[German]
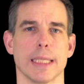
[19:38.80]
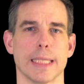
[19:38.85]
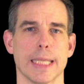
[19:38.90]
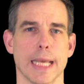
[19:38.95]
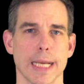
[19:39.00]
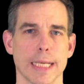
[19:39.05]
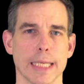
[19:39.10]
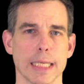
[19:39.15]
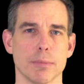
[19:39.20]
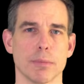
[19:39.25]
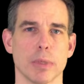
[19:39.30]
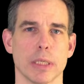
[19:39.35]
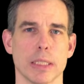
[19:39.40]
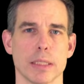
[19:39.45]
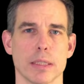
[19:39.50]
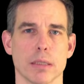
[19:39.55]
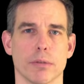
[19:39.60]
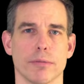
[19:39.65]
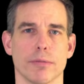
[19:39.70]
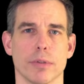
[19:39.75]
Da geht man
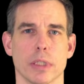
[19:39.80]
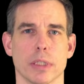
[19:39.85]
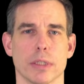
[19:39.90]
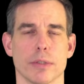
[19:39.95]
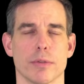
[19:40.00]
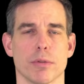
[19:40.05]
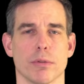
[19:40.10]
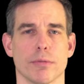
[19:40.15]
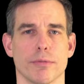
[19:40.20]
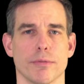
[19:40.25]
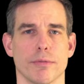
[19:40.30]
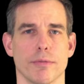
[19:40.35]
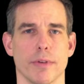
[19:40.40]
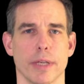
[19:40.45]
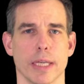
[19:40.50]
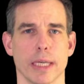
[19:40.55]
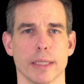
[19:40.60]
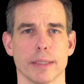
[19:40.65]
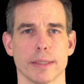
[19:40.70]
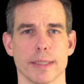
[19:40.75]
jetzt auch von der
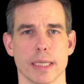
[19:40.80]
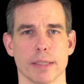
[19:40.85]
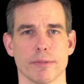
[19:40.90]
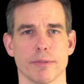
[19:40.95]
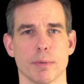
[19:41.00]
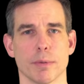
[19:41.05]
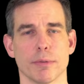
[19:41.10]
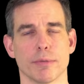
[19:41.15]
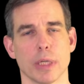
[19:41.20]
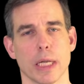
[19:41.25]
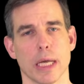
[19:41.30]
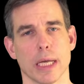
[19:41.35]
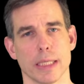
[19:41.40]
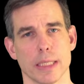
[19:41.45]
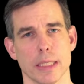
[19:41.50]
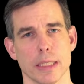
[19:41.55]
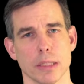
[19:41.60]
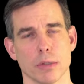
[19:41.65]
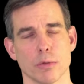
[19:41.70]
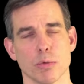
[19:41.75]
Software, sagen wir mal von der
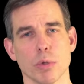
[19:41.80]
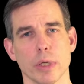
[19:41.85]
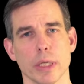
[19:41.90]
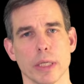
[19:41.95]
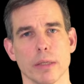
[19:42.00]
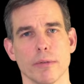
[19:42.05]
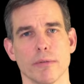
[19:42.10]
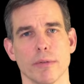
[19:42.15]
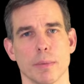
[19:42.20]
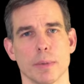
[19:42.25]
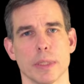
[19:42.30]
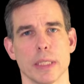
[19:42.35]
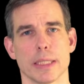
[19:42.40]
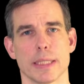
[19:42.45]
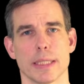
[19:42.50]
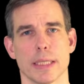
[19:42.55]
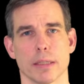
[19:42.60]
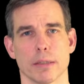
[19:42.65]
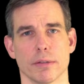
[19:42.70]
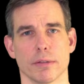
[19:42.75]
Architektur hin, wenn man
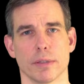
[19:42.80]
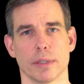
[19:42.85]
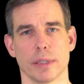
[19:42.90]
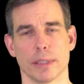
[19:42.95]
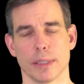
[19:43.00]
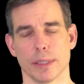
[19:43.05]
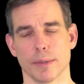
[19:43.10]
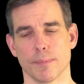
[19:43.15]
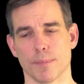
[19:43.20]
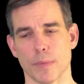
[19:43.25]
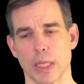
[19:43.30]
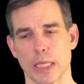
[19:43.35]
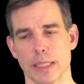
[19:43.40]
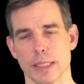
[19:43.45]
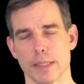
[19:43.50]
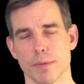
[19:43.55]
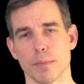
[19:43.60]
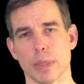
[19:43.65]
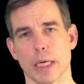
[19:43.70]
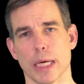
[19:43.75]
jetzt sagen, ähm, in
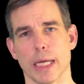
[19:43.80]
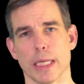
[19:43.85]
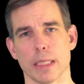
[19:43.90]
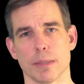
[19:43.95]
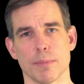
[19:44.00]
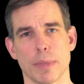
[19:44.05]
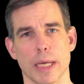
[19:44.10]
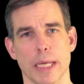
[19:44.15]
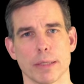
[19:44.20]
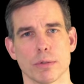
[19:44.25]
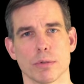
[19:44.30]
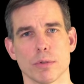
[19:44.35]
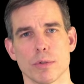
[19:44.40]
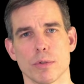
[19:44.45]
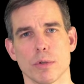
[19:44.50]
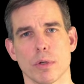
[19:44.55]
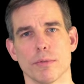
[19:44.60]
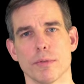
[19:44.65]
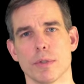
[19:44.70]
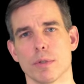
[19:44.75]
diesem Bereich
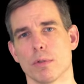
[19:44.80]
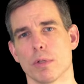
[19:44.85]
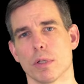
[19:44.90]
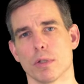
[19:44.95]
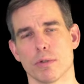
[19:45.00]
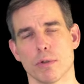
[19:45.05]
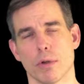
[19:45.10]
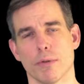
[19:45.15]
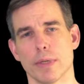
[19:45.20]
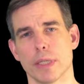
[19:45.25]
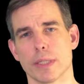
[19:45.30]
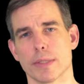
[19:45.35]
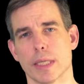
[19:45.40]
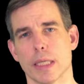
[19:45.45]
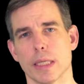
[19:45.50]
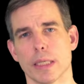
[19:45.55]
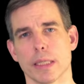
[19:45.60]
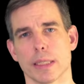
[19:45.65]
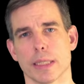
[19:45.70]
Microservice oder Serverless geht.